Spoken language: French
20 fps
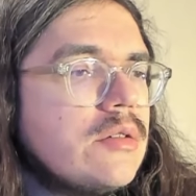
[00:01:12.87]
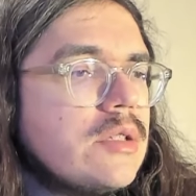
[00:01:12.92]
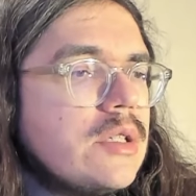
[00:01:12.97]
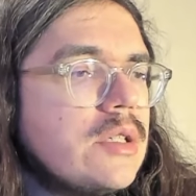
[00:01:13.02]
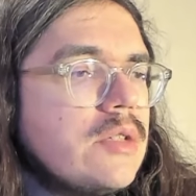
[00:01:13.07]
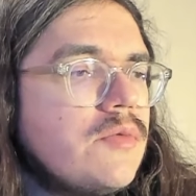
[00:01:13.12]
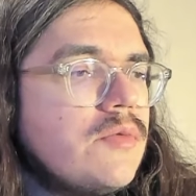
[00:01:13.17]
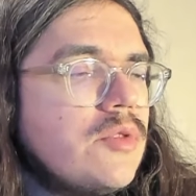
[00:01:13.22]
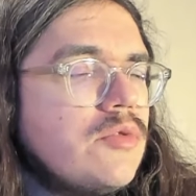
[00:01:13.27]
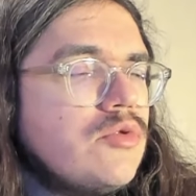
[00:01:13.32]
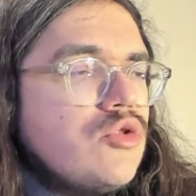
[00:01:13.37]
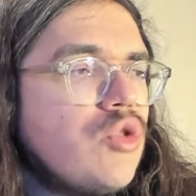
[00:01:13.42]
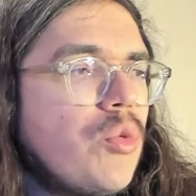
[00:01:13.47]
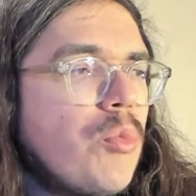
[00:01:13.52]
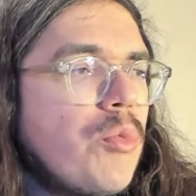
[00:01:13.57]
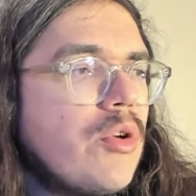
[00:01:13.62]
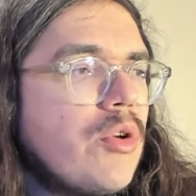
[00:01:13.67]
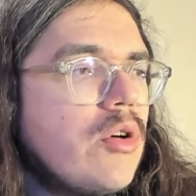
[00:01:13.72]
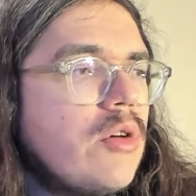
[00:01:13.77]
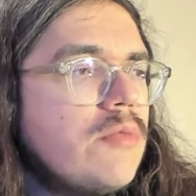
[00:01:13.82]
est devenu
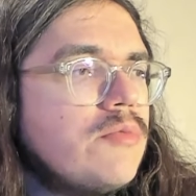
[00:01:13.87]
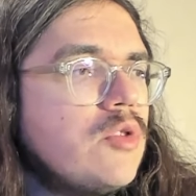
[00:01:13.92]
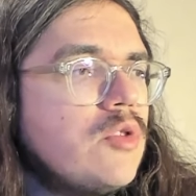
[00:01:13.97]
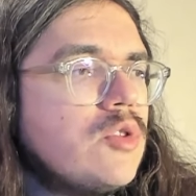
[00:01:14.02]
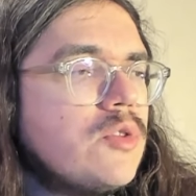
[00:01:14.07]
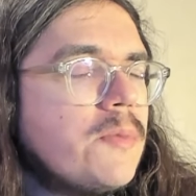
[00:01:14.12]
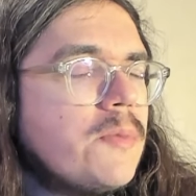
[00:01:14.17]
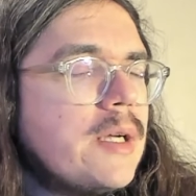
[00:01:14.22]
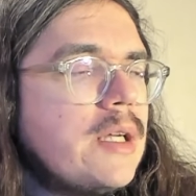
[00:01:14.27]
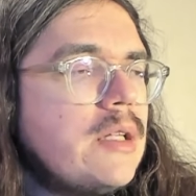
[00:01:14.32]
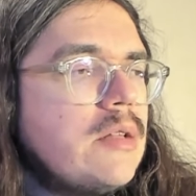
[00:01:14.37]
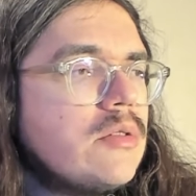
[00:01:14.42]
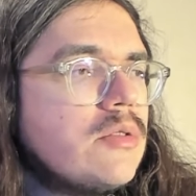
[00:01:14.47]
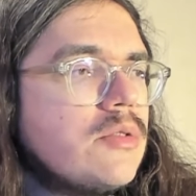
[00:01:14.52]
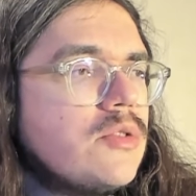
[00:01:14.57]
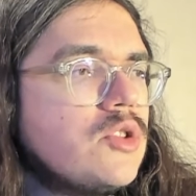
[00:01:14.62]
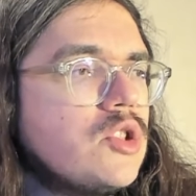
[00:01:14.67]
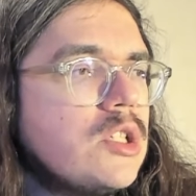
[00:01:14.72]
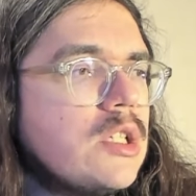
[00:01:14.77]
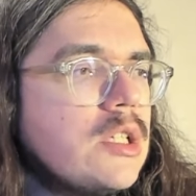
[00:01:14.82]
champion d'Europe de sprint
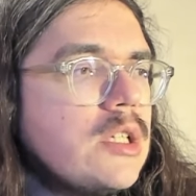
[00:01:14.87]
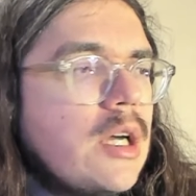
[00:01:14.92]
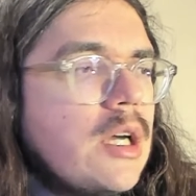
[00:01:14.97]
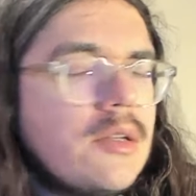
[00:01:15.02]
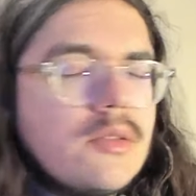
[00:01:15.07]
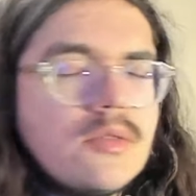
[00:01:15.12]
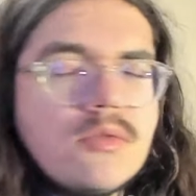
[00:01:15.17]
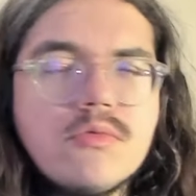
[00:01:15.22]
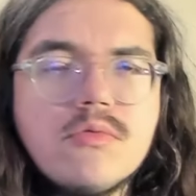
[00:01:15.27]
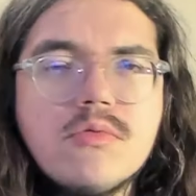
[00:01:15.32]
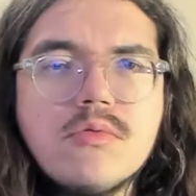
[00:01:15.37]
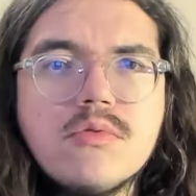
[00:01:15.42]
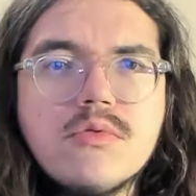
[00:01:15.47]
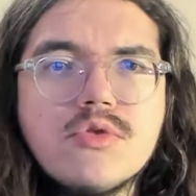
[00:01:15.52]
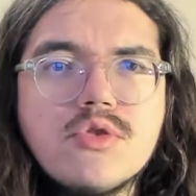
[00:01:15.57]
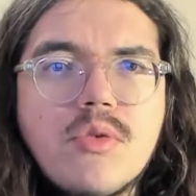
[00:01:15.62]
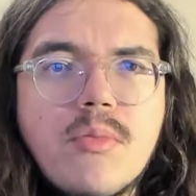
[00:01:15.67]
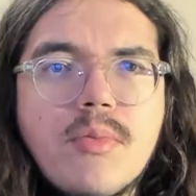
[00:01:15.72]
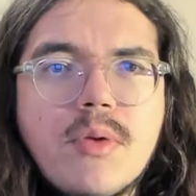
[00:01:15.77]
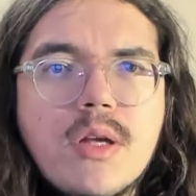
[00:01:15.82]
chez les garçons au
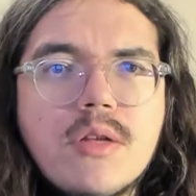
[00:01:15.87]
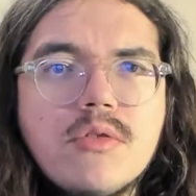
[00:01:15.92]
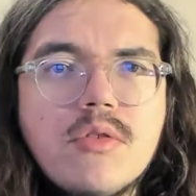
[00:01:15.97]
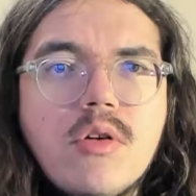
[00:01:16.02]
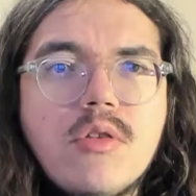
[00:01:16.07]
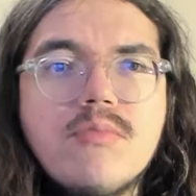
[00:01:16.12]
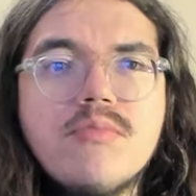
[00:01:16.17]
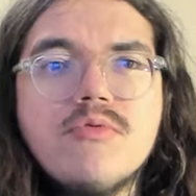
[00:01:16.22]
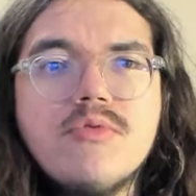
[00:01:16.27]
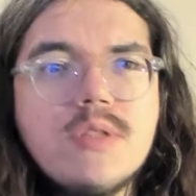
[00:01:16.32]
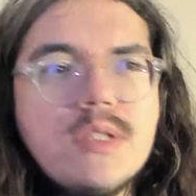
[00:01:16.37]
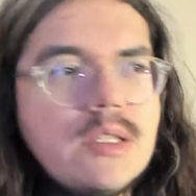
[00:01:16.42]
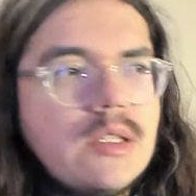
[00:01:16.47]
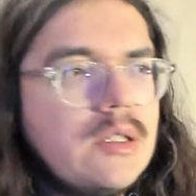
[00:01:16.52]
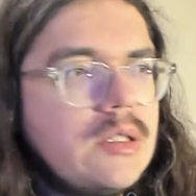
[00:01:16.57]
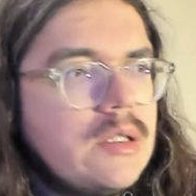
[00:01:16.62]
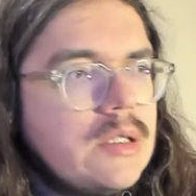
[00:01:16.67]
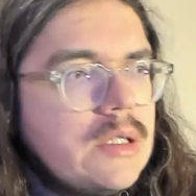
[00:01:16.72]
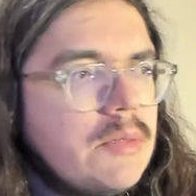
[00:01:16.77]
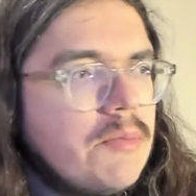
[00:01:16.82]
championnats d'Europe, lui qui,
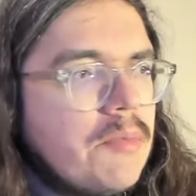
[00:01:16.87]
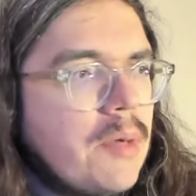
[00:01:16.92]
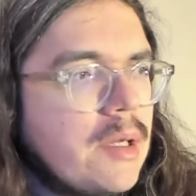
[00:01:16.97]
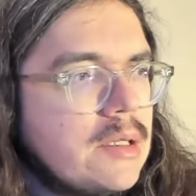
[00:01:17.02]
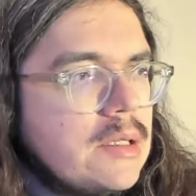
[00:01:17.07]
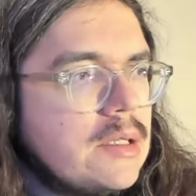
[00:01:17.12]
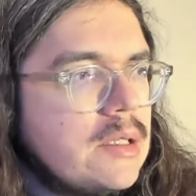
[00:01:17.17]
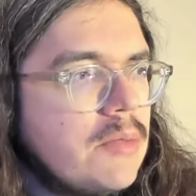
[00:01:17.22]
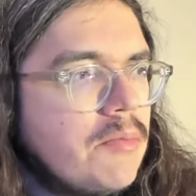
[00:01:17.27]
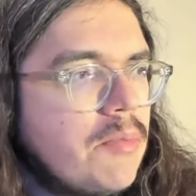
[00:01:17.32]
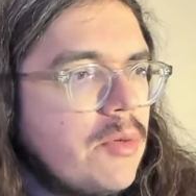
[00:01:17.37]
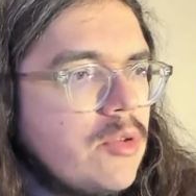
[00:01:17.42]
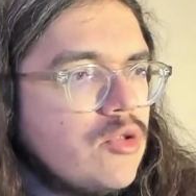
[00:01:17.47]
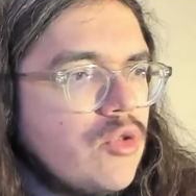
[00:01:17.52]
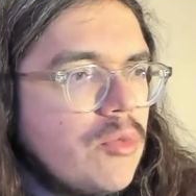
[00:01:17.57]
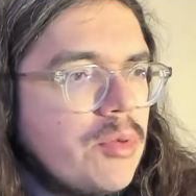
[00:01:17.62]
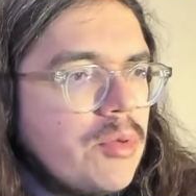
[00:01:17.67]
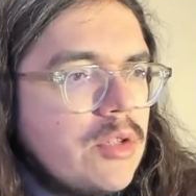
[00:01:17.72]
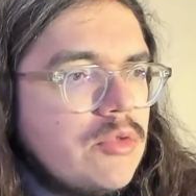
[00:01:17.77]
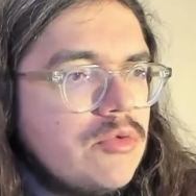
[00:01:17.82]
ne participe pas aux
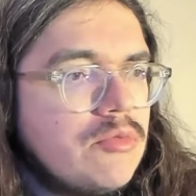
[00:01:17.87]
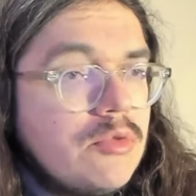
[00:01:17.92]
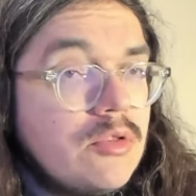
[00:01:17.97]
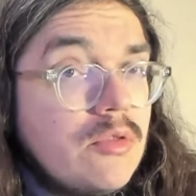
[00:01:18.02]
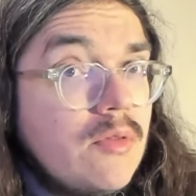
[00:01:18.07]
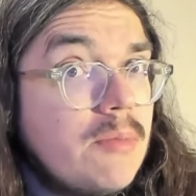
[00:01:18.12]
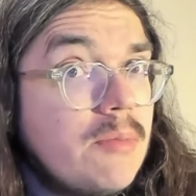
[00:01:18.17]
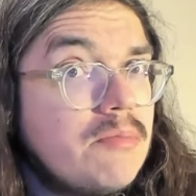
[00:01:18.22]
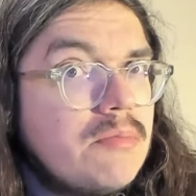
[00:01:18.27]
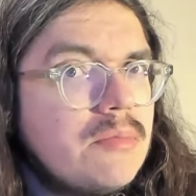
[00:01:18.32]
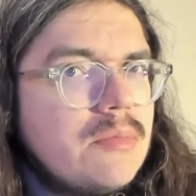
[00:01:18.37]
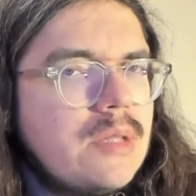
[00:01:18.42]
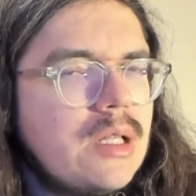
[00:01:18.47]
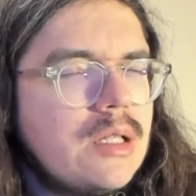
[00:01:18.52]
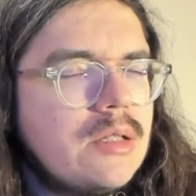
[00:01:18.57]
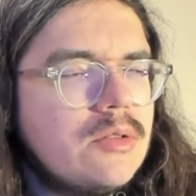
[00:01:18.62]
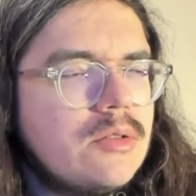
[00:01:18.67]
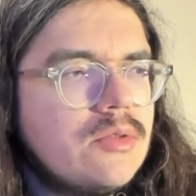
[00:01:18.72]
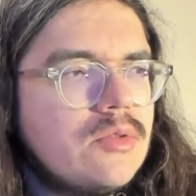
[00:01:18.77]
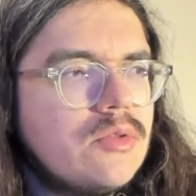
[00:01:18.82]
championnats du monde. On va
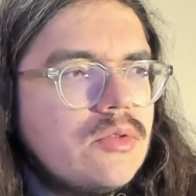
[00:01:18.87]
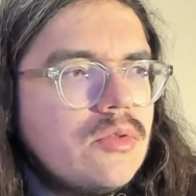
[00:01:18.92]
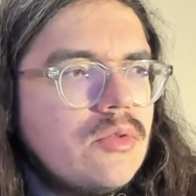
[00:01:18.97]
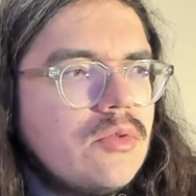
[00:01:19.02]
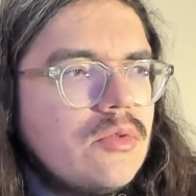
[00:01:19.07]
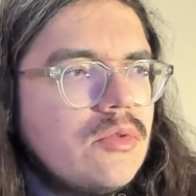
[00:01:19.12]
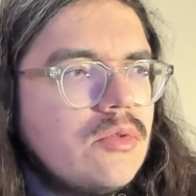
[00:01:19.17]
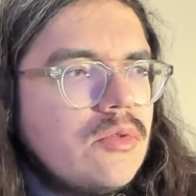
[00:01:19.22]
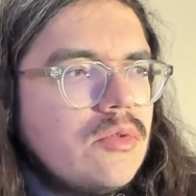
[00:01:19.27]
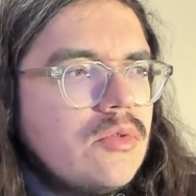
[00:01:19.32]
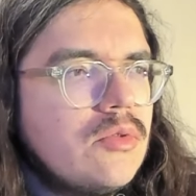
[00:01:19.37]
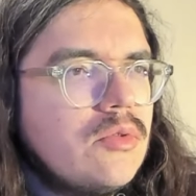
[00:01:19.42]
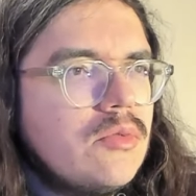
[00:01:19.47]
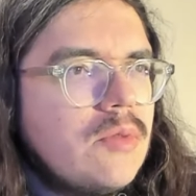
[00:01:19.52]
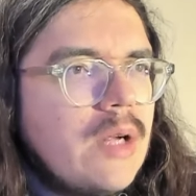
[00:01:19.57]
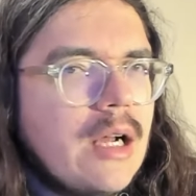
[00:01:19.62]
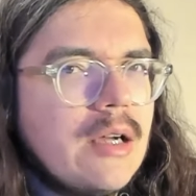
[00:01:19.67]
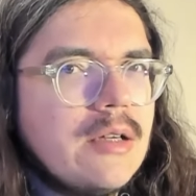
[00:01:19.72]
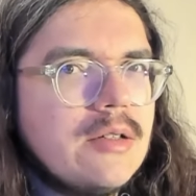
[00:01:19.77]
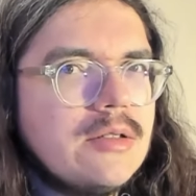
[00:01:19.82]
peut-être se...
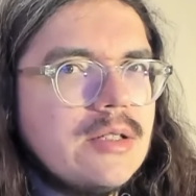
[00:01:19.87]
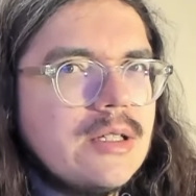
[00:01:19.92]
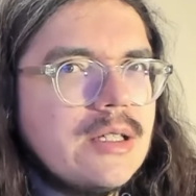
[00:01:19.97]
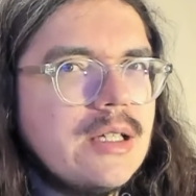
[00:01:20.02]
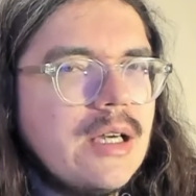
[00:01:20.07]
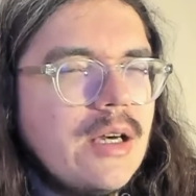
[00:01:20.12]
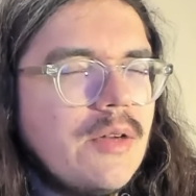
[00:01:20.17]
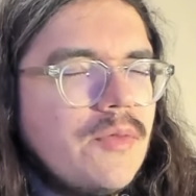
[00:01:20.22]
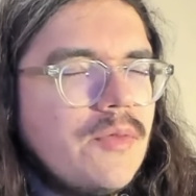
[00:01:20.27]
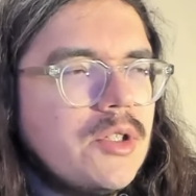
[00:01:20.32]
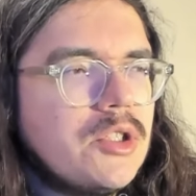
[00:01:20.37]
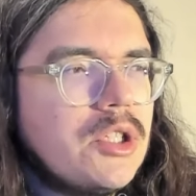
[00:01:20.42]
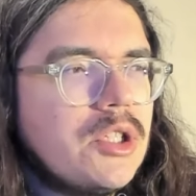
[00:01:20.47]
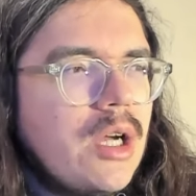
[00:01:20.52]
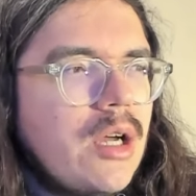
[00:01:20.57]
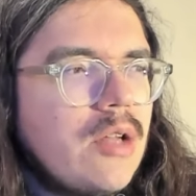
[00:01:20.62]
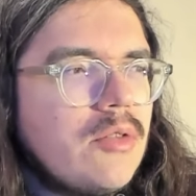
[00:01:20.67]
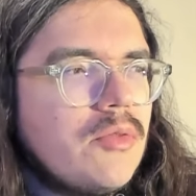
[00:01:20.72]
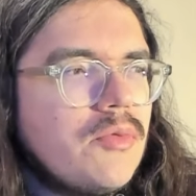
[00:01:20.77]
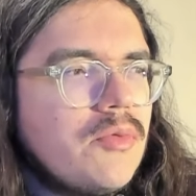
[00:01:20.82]
Voilà allez
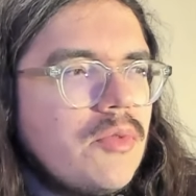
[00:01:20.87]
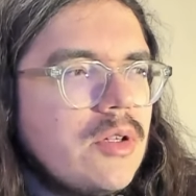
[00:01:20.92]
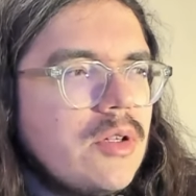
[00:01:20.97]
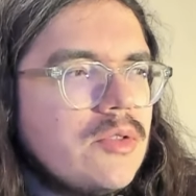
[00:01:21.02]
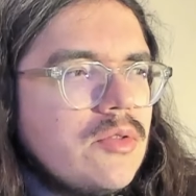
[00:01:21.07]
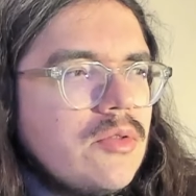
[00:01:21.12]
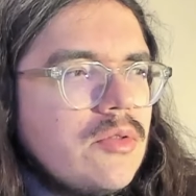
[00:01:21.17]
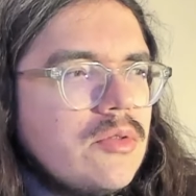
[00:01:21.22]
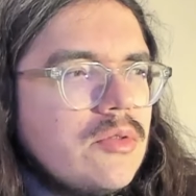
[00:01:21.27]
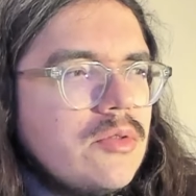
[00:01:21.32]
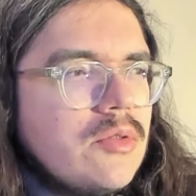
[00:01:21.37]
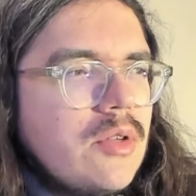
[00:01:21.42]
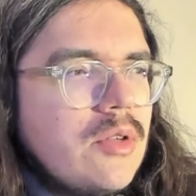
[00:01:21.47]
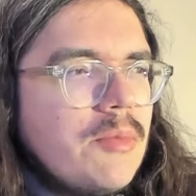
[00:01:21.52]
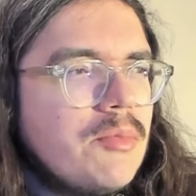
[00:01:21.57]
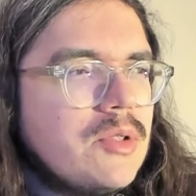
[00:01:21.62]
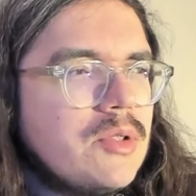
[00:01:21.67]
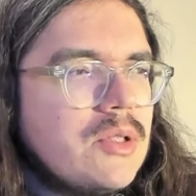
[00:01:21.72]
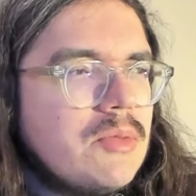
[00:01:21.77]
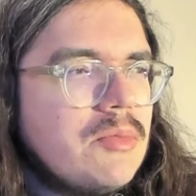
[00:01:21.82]
réfléchir à deux fois sur la
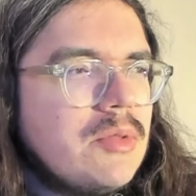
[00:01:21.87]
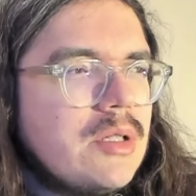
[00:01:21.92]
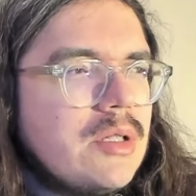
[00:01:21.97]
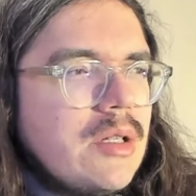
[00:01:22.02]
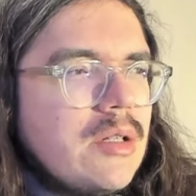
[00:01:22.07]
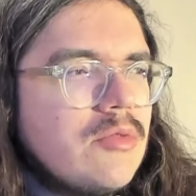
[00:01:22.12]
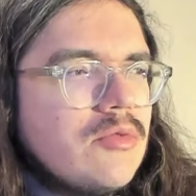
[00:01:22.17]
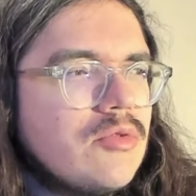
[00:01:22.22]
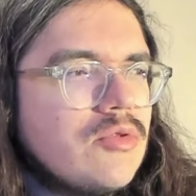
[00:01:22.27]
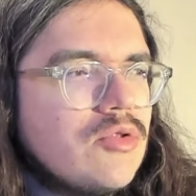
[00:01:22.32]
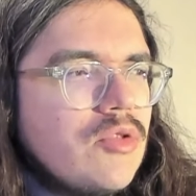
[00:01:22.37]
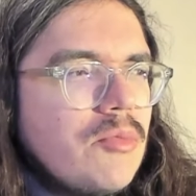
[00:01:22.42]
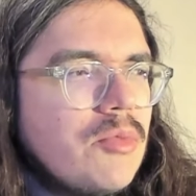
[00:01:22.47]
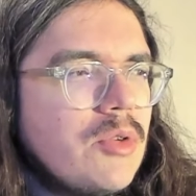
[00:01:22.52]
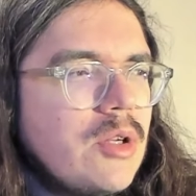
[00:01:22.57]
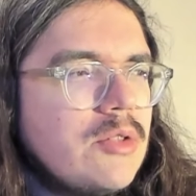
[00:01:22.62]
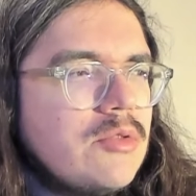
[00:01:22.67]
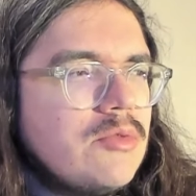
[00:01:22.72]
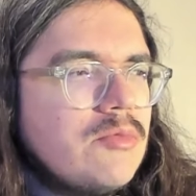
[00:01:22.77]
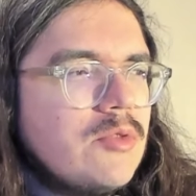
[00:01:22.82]
possibilité d'être au
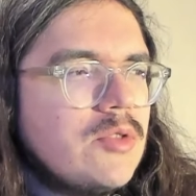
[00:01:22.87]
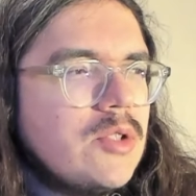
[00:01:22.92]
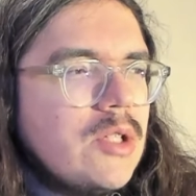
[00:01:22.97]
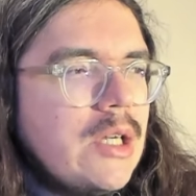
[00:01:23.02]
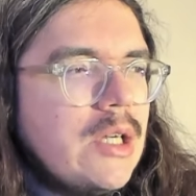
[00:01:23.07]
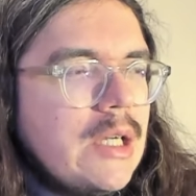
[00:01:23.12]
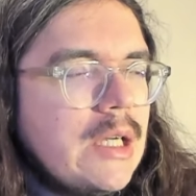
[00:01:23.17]
championnat du monde.